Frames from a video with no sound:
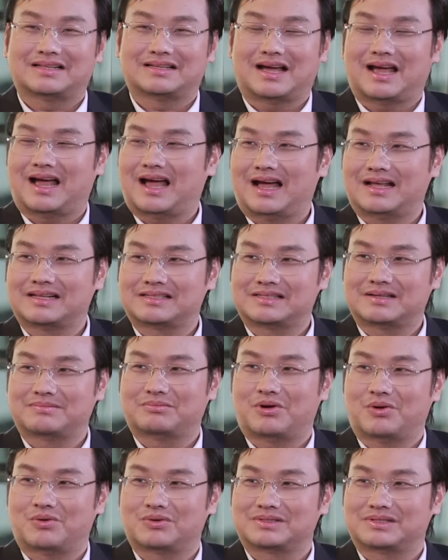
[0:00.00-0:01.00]
จะ
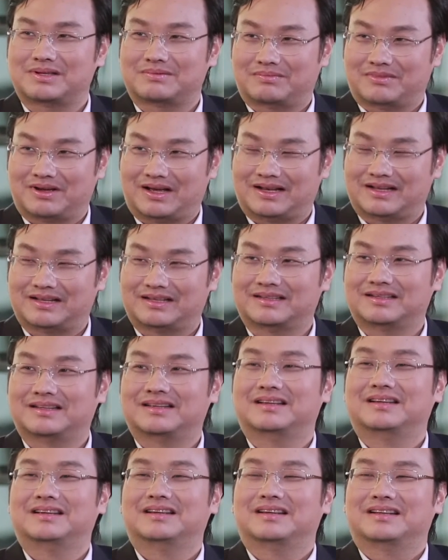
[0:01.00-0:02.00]
50-60 กัน
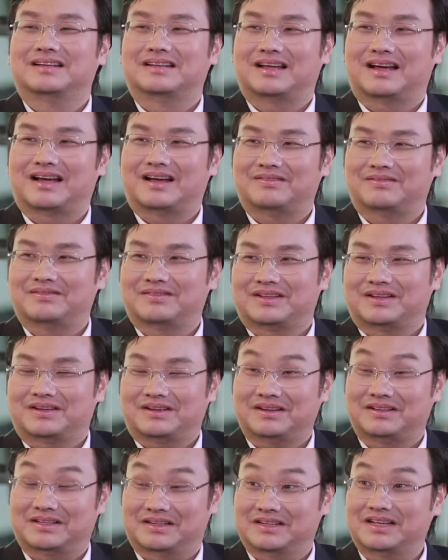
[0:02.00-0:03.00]
นะครับ
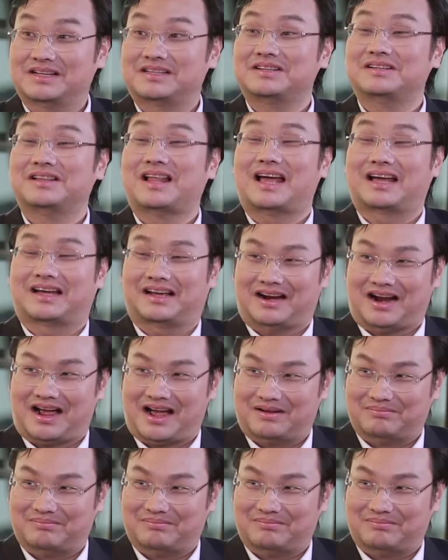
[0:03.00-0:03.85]
ก็ถึงได้ชื่อลายคราม